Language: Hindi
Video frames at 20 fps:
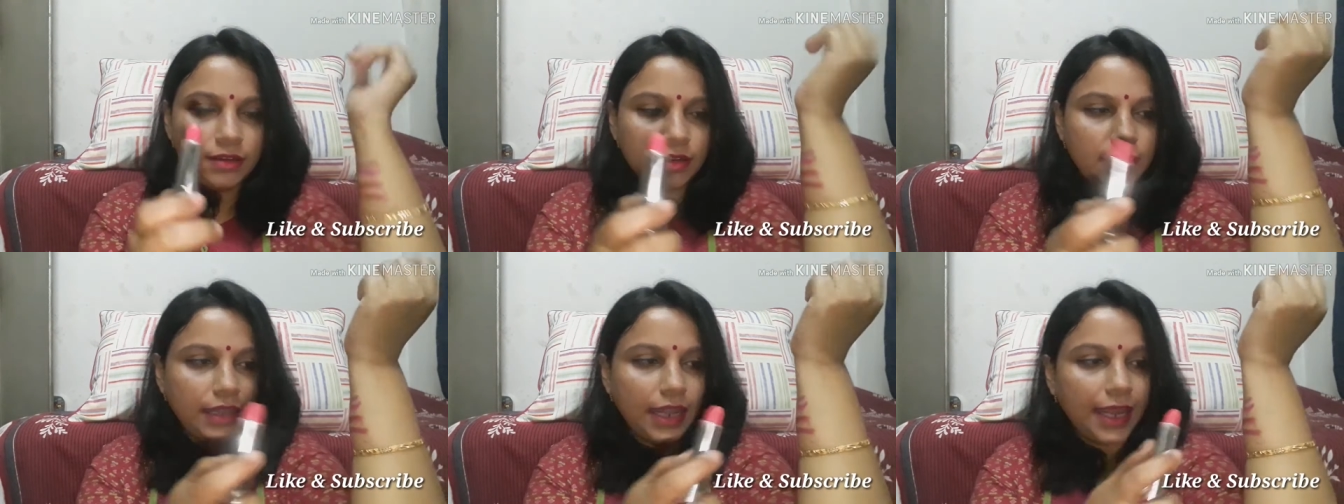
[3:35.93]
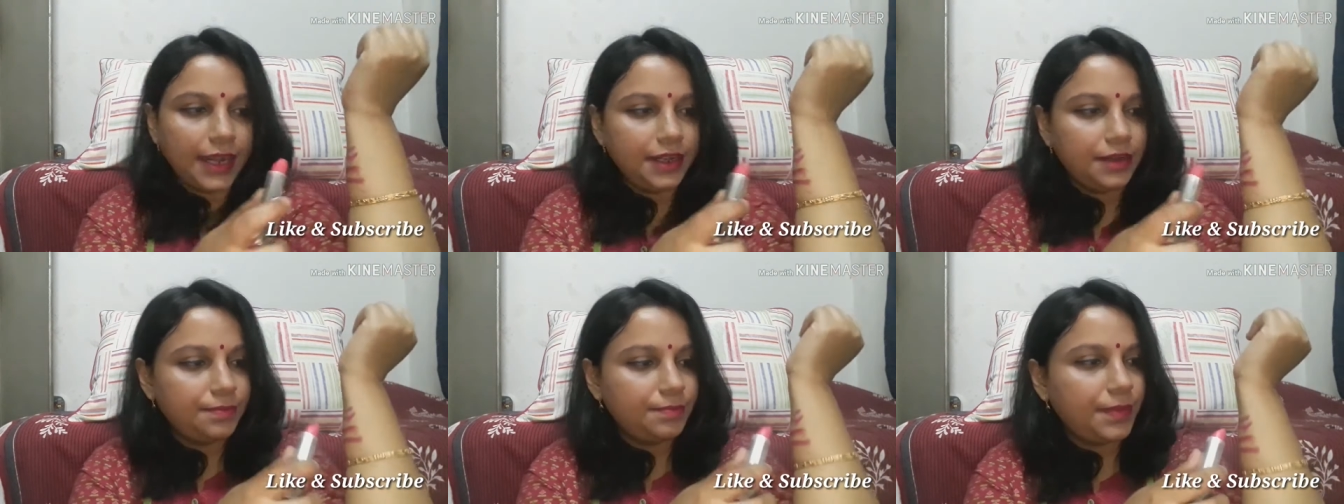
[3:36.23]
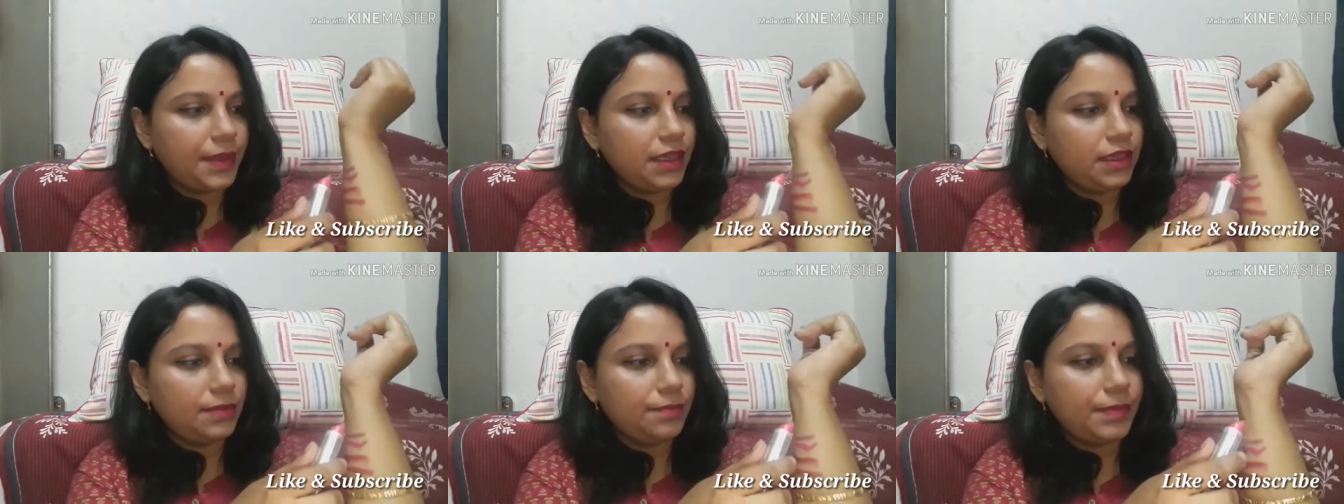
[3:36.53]
लाइट
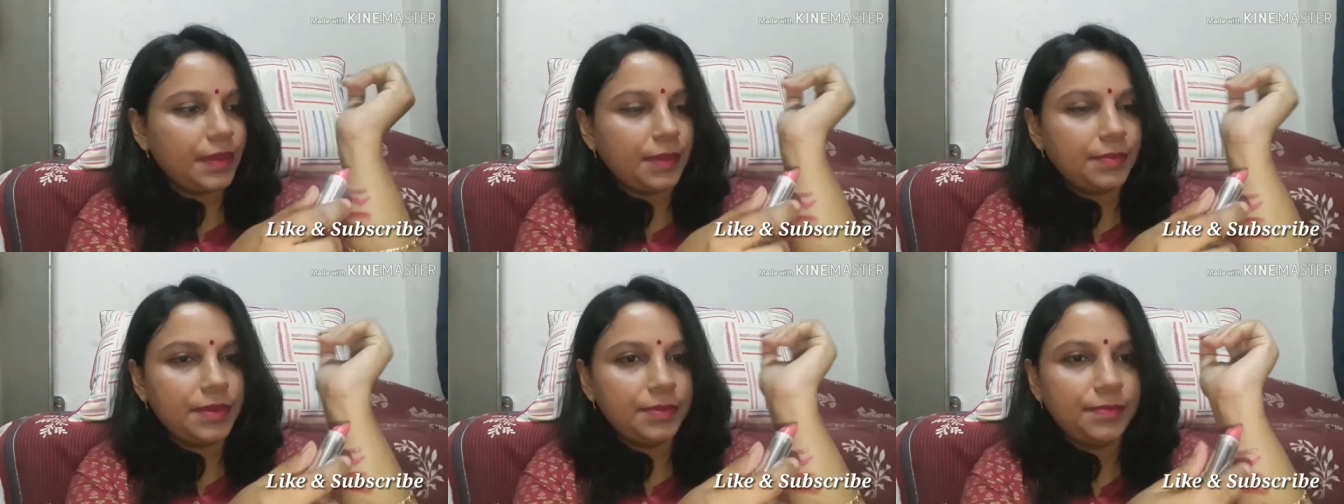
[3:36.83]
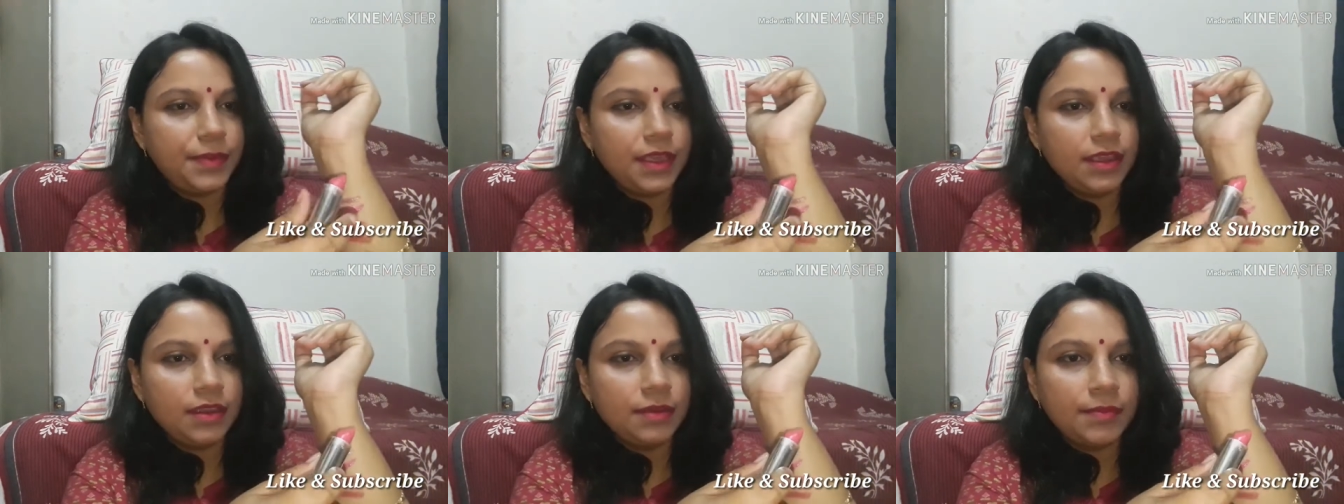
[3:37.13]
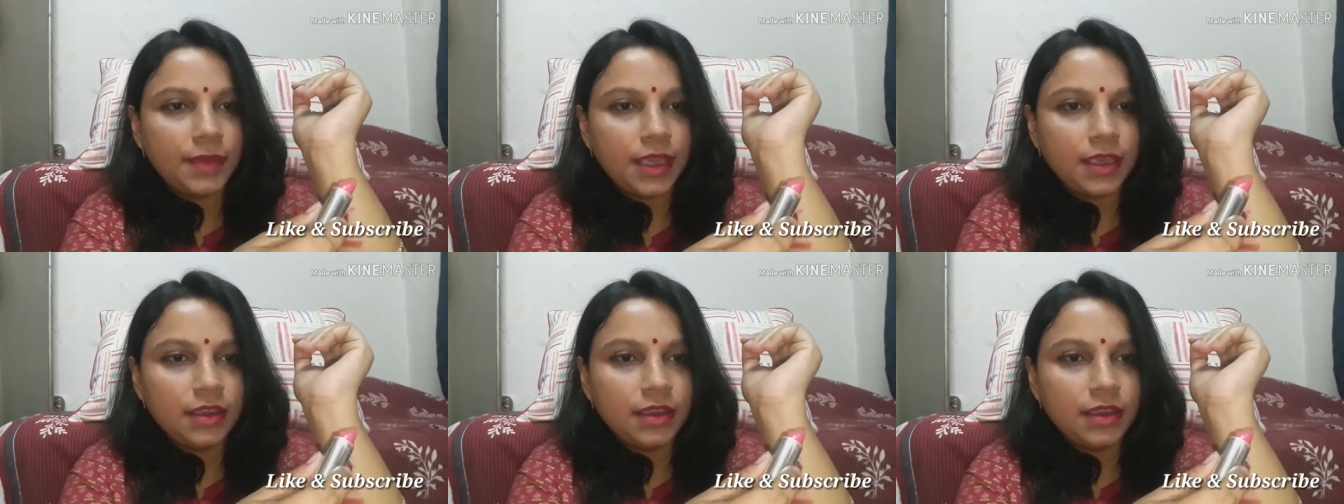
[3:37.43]
पिंक बेबी पिंक